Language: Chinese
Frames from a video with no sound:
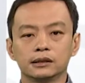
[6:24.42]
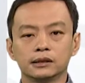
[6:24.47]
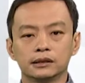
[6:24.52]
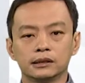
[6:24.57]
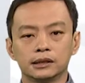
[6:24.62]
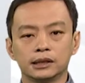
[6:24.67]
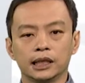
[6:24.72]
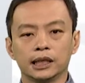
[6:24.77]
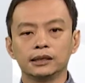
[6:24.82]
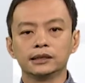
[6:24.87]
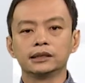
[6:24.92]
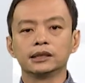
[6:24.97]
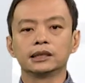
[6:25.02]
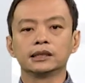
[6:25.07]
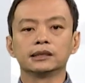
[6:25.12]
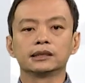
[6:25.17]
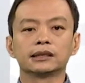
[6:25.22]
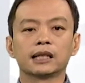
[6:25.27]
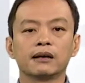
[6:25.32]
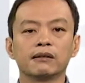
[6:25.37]
前
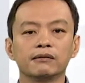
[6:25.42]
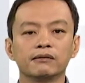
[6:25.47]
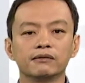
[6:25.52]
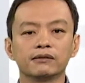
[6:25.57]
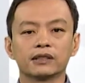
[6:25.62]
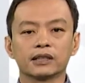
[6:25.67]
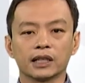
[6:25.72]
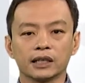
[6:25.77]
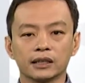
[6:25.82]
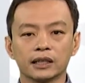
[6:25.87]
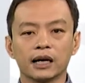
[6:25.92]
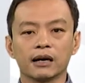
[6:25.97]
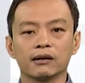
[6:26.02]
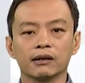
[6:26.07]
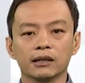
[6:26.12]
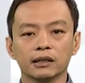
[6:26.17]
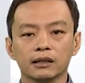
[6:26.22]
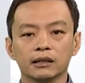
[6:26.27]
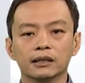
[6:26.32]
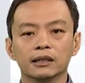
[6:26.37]
进三根号
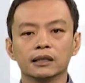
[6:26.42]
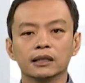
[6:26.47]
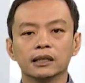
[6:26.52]
二。